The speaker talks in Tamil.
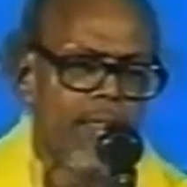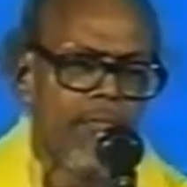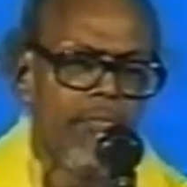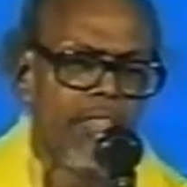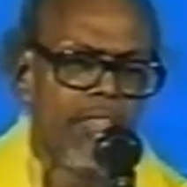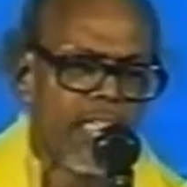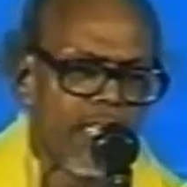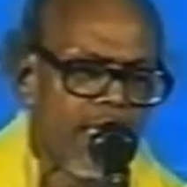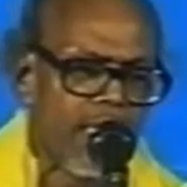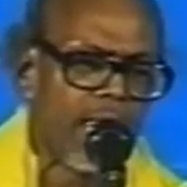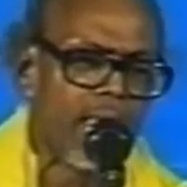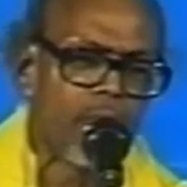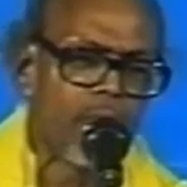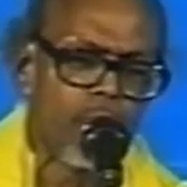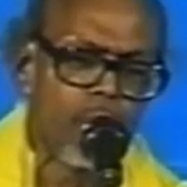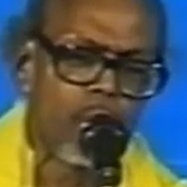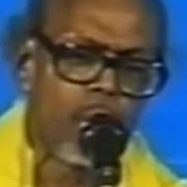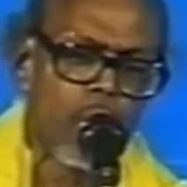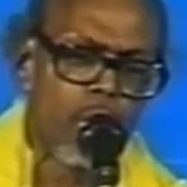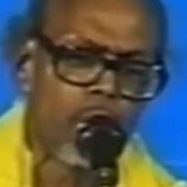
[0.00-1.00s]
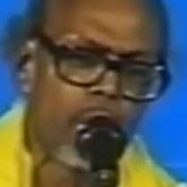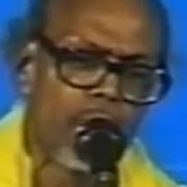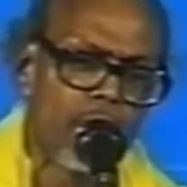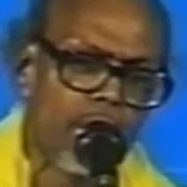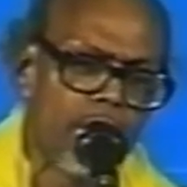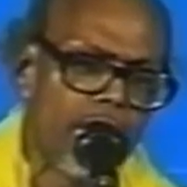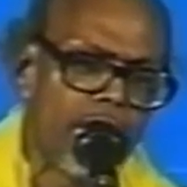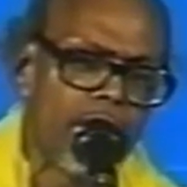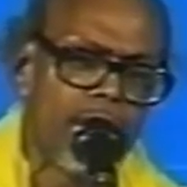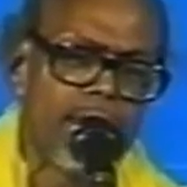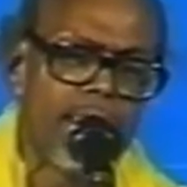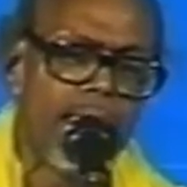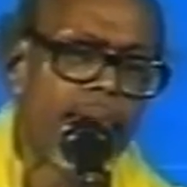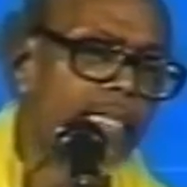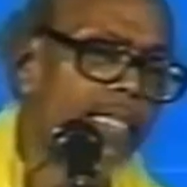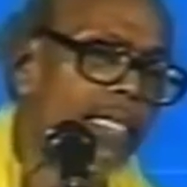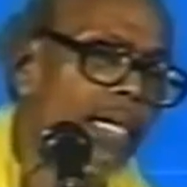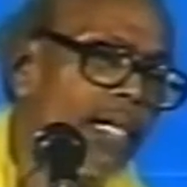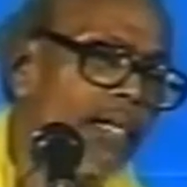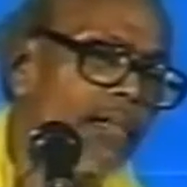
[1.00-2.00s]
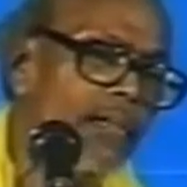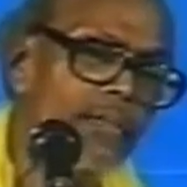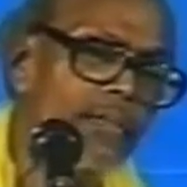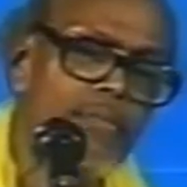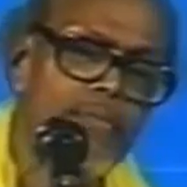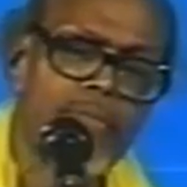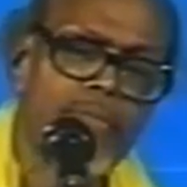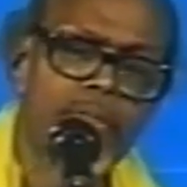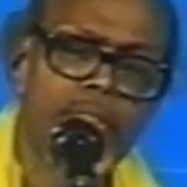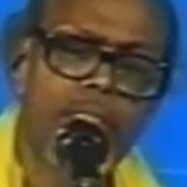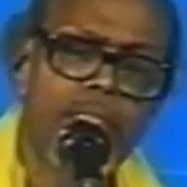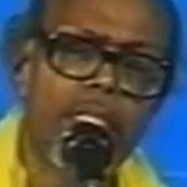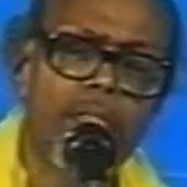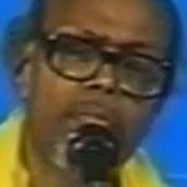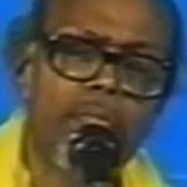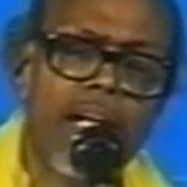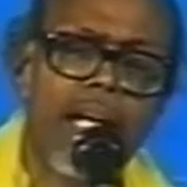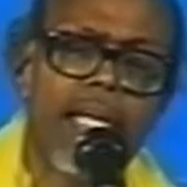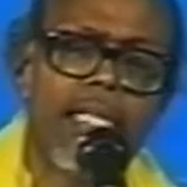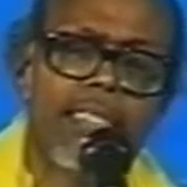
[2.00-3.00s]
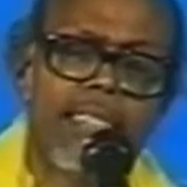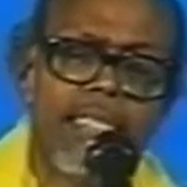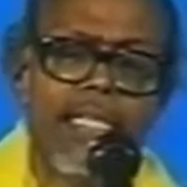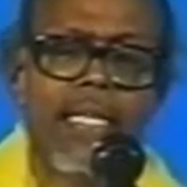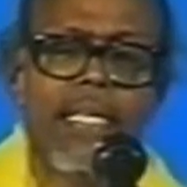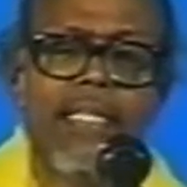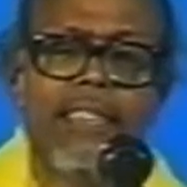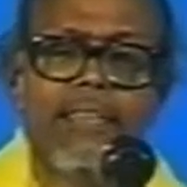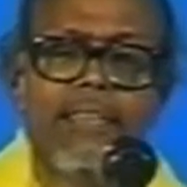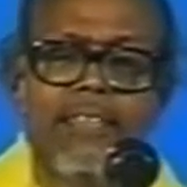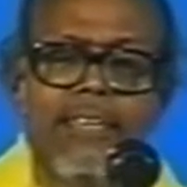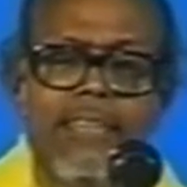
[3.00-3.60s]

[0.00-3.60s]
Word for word: விஷயம் ஒரு தொடர்பு வைக்க வேண்டும் சரியா சரி பிராணம் செய்கிறேன்